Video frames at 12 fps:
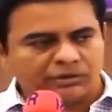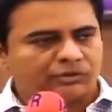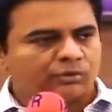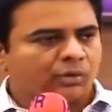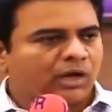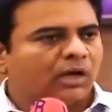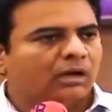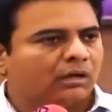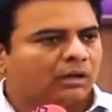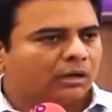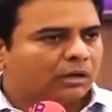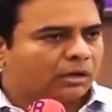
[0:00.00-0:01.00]
నిందితుడుగా
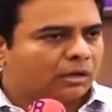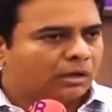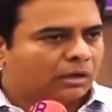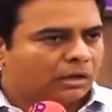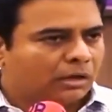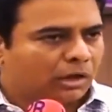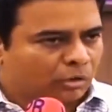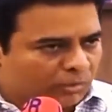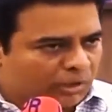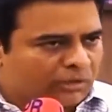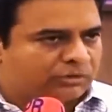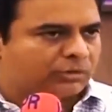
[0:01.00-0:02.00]

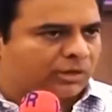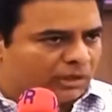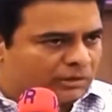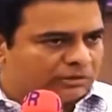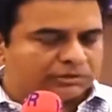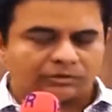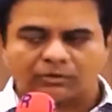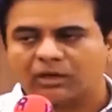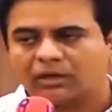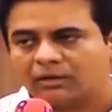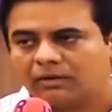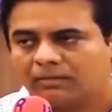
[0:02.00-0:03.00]
అనుమానితుడుగా నిందితుడుగా